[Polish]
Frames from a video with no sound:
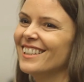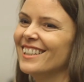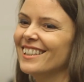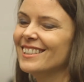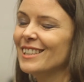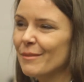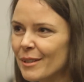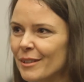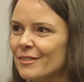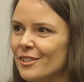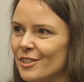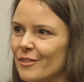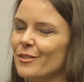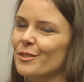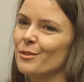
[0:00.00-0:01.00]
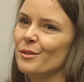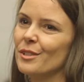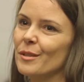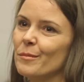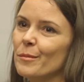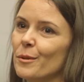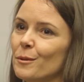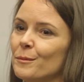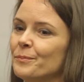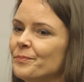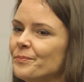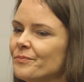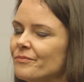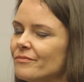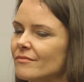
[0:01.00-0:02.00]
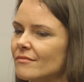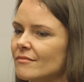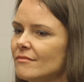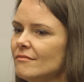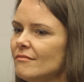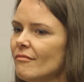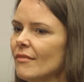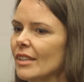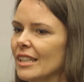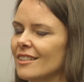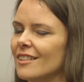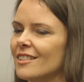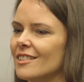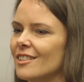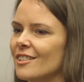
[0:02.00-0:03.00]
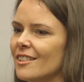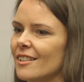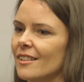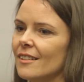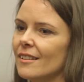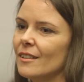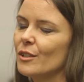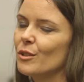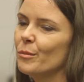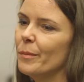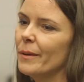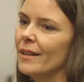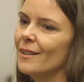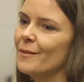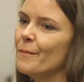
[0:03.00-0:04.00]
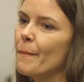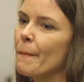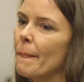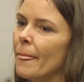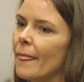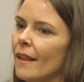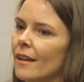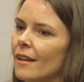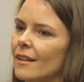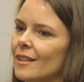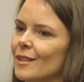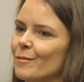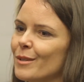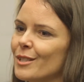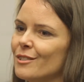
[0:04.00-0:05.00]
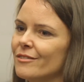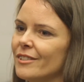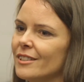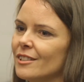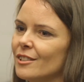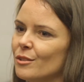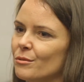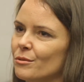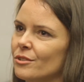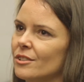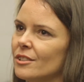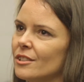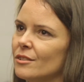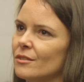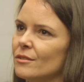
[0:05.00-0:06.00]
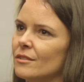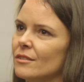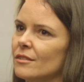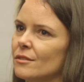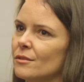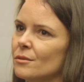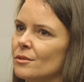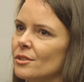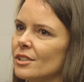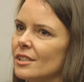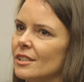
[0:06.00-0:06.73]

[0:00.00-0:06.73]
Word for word: I naprawdę się wzruszam, bo to jest też e, grupa bardzo fajnych ludzi, którzy